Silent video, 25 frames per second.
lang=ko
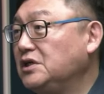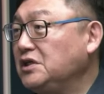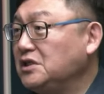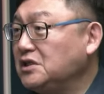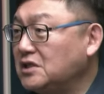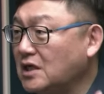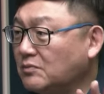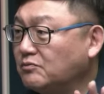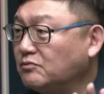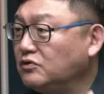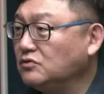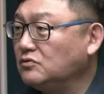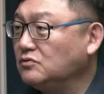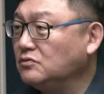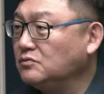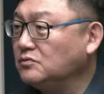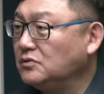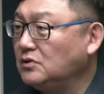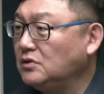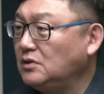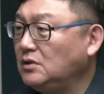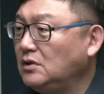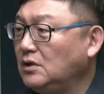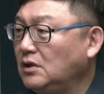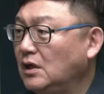이
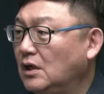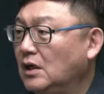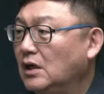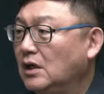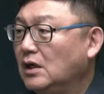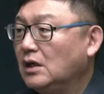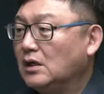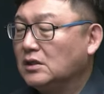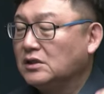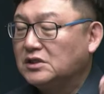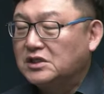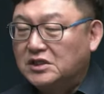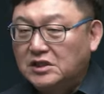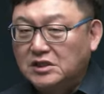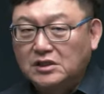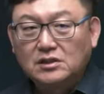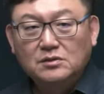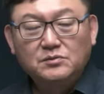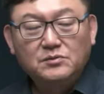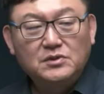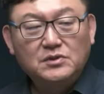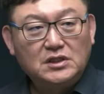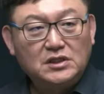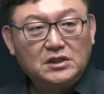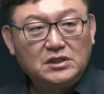작품을
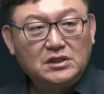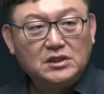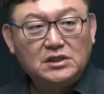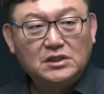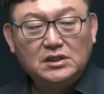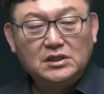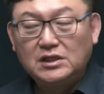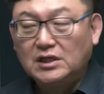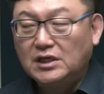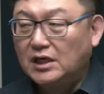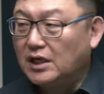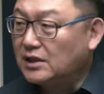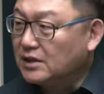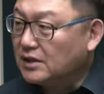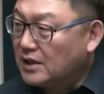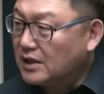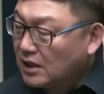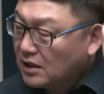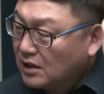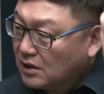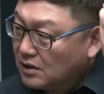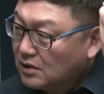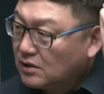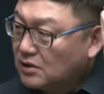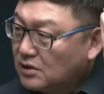지금 이 시기에
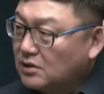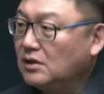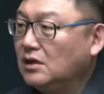딱전